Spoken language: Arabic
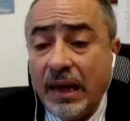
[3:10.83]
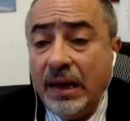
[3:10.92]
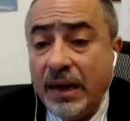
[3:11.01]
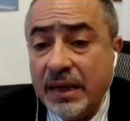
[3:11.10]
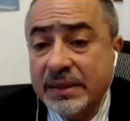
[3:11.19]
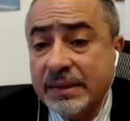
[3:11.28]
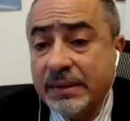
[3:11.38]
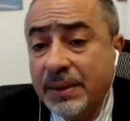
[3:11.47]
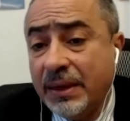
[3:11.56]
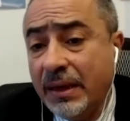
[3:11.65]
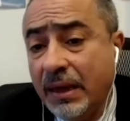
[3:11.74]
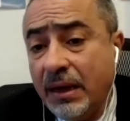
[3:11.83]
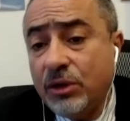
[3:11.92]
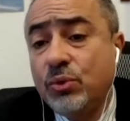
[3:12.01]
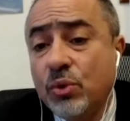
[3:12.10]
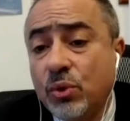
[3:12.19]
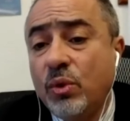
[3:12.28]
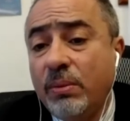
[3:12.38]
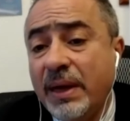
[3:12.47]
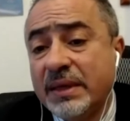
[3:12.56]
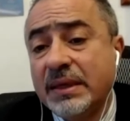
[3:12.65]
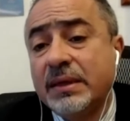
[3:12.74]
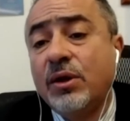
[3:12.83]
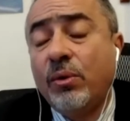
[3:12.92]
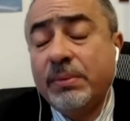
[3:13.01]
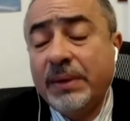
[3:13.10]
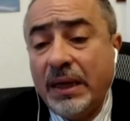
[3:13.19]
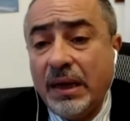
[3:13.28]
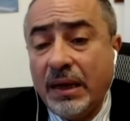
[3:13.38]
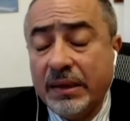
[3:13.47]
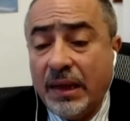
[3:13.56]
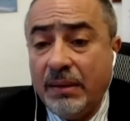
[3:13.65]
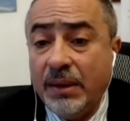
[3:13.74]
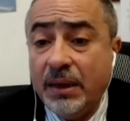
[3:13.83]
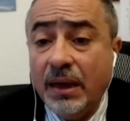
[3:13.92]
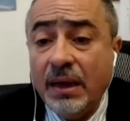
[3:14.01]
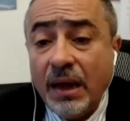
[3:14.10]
اللازمه للدخول بهذا النوع من علاقات العمل